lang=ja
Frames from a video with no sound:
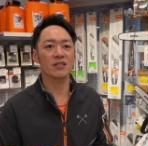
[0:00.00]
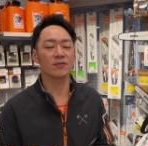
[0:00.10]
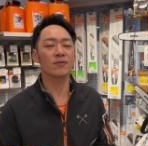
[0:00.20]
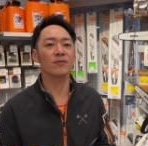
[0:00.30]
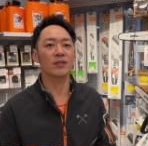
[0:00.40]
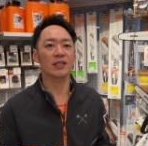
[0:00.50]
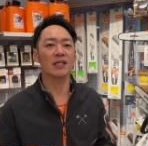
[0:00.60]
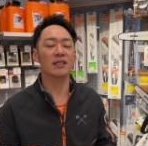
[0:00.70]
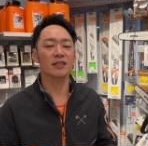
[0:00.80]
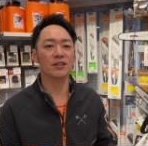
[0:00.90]
ンジを
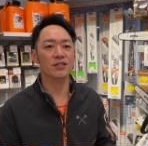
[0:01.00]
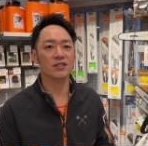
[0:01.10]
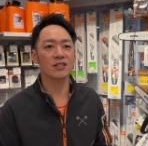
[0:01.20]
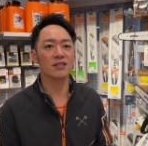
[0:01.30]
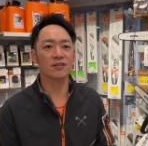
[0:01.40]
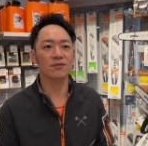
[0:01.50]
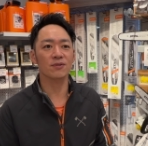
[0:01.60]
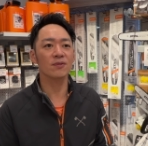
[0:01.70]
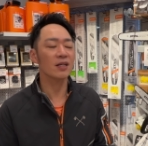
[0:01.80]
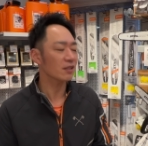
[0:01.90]
大々的にはしないんですけど、
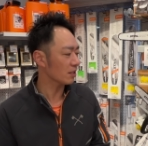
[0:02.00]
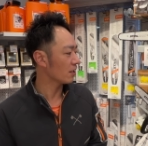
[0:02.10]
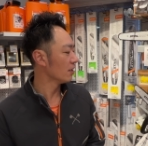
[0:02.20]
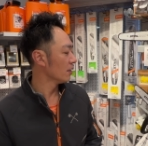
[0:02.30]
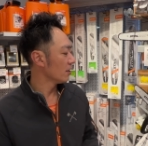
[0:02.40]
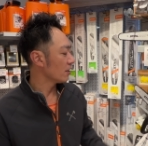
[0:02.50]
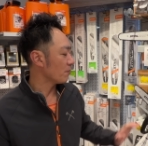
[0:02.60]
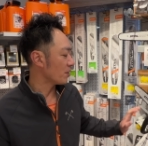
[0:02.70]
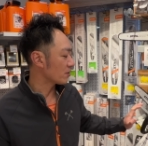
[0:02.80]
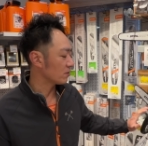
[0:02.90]
その中で
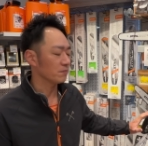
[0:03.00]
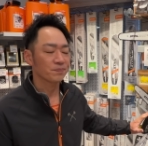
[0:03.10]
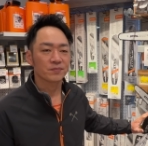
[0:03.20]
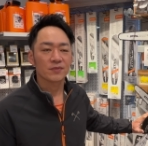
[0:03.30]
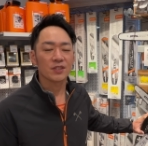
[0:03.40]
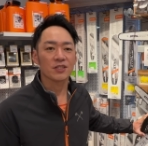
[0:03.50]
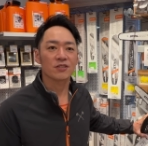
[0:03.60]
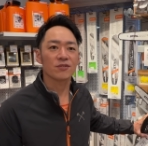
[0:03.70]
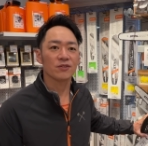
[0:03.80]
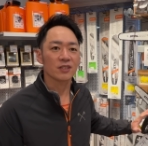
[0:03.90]
エムエスい
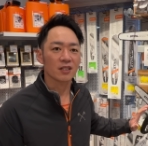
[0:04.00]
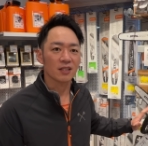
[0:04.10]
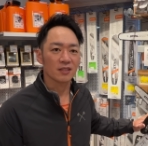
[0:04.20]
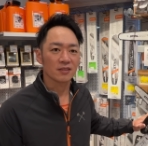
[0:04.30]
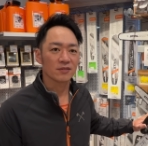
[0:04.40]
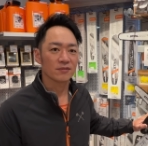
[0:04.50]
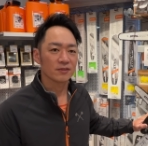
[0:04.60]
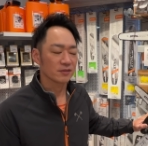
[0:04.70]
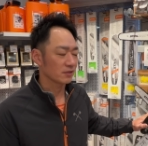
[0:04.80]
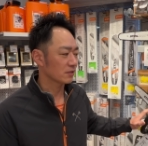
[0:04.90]
ちきゅうに から
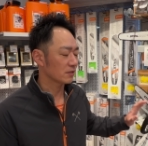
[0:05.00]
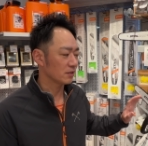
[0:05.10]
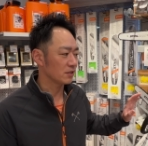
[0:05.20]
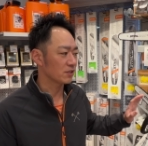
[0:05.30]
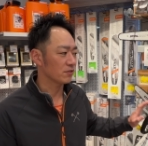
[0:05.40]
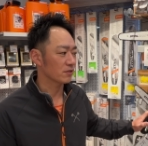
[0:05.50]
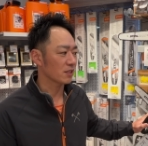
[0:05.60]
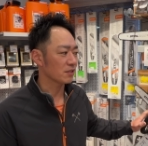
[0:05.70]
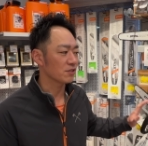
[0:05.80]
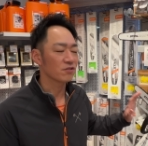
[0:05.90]
いちきゅう
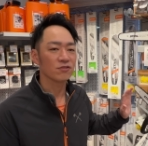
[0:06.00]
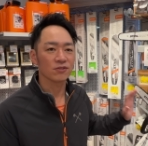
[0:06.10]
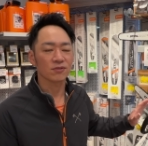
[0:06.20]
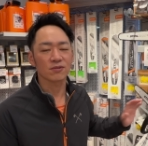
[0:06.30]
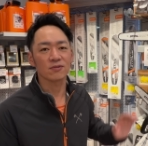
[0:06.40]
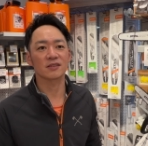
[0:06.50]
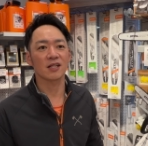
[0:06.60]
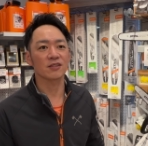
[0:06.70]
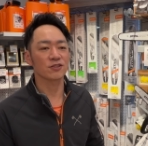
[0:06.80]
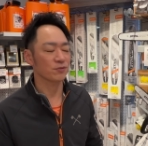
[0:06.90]
さん、いちきゅうよんとさ
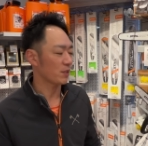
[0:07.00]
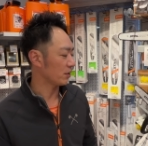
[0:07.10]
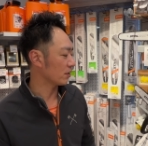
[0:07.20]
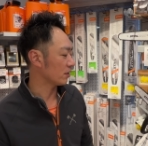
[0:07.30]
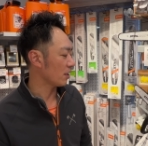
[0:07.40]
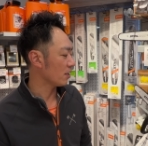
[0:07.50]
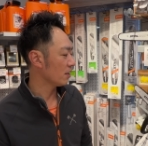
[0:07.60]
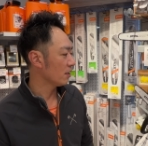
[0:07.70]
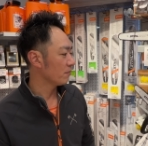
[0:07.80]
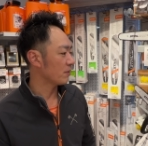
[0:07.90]
んきしゅめになって、
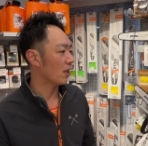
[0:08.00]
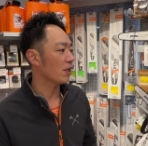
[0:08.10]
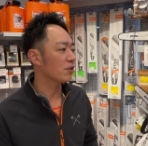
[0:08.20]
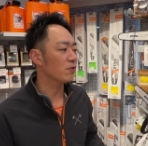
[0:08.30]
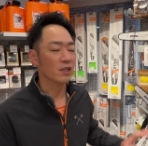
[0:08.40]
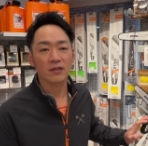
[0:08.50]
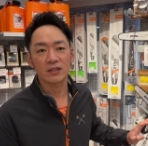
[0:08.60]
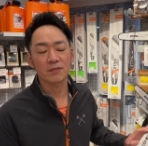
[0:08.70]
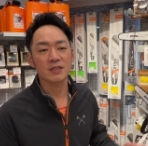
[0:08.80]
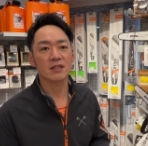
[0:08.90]
まあ、排気量が変
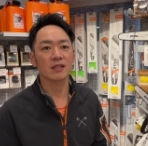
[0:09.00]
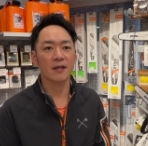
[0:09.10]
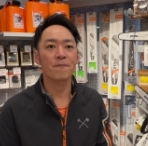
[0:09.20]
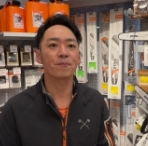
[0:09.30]
わってますからね。